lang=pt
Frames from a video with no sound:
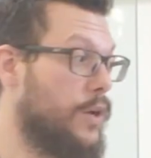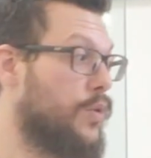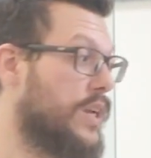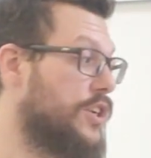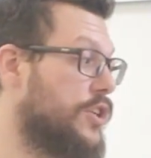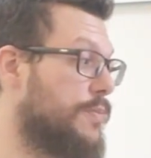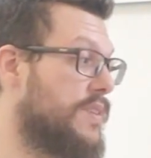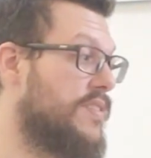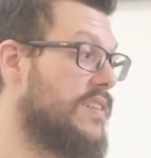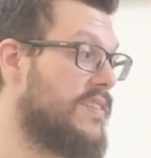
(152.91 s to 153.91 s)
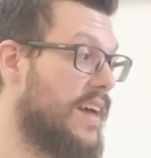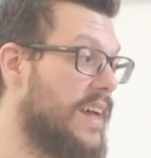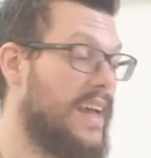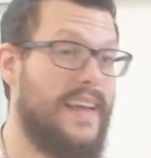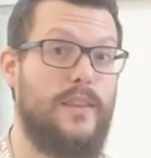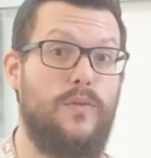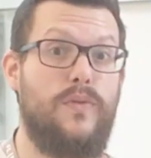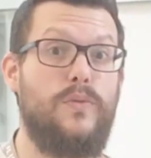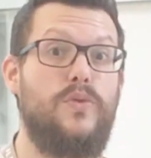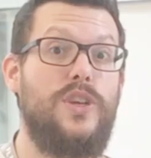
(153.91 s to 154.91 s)
O que a gente precisa é ter um
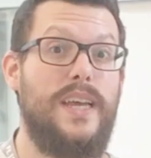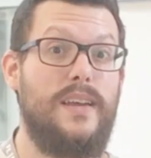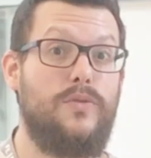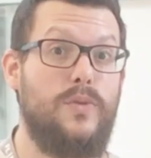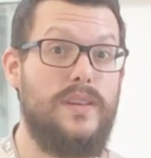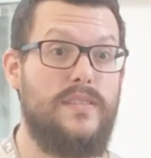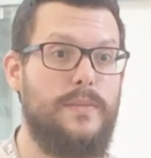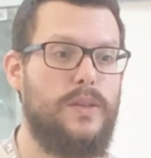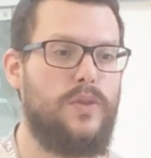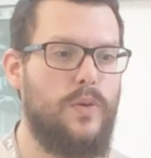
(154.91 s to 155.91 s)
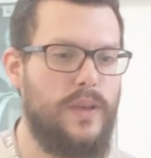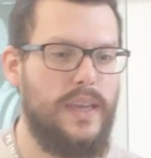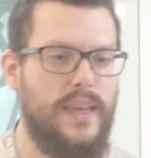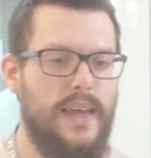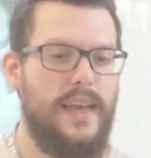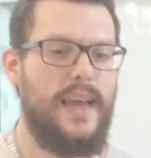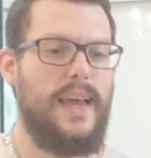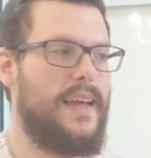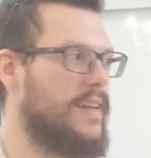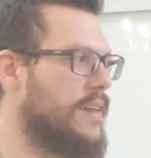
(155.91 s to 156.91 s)
fundo de escurecimento, que é o que?
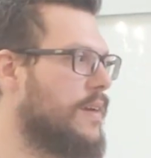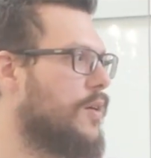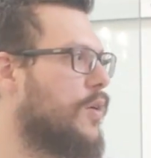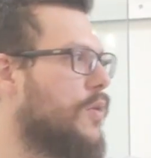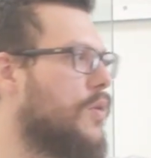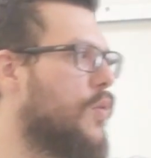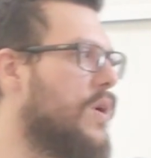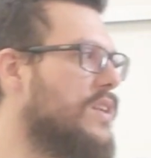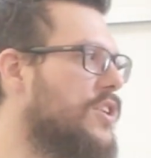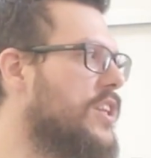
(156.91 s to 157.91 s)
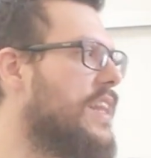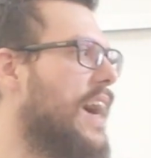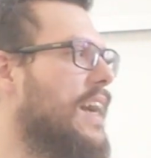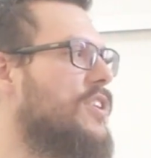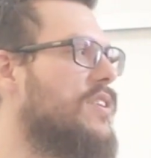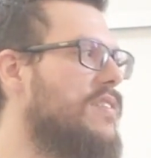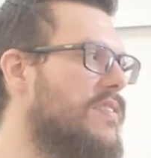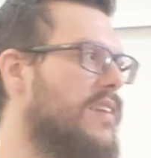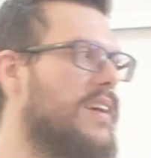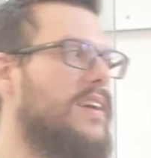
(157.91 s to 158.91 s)
É
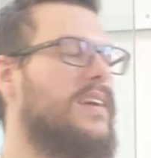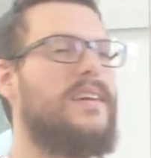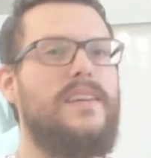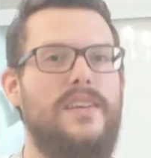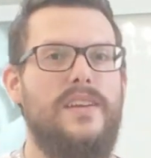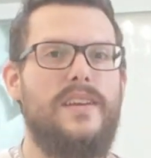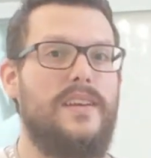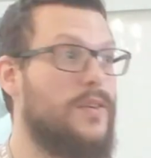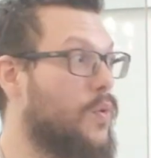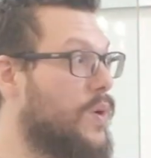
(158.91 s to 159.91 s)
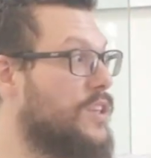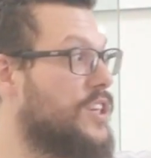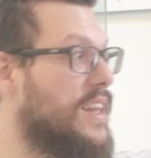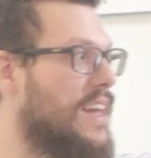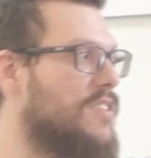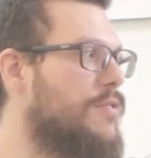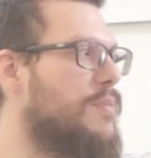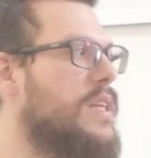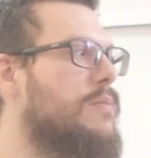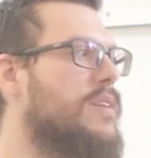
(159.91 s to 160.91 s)
quantidades quantidades
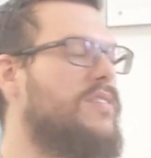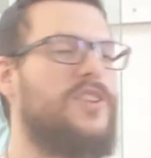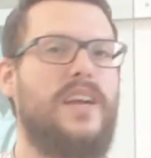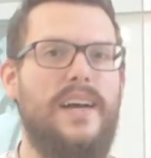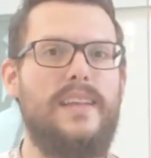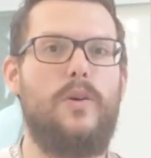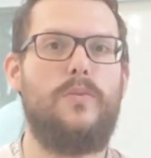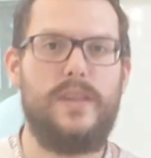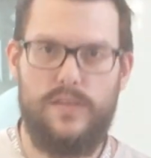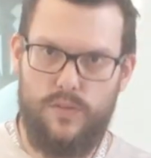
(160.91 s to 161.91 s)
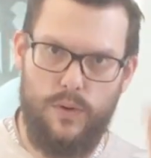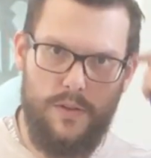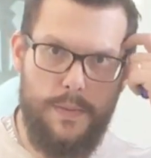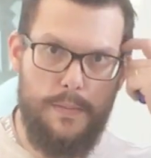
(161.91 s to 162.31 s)
mínimas de cada uma das cores